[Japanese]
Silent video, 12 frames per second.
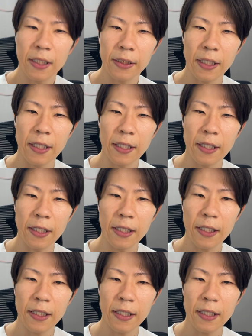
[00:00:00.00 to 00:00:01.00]

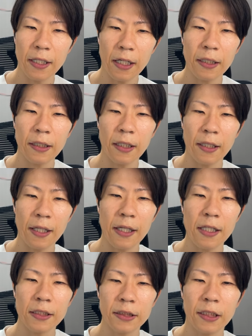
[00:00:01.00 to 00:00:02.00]
で、歯な、
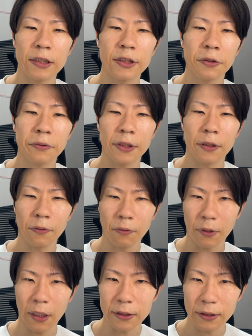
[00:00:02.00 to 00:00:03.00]
えー、歯列矯正の方
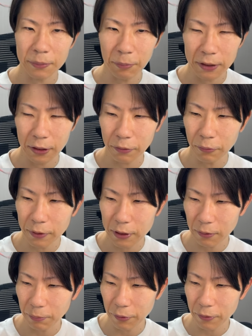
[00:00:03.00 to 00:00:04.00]
を開始しました。当
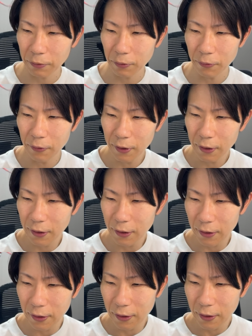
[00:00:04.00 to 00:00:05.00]
時の僕の
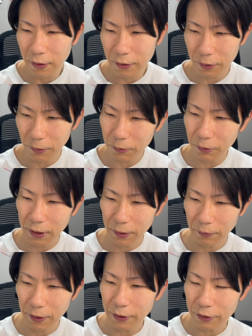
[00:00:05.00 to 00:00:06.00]
その時
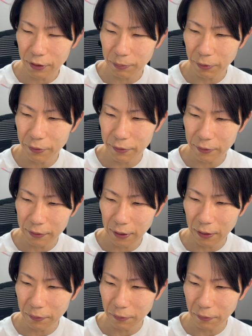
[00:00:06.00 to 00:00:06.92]
の年収僕あ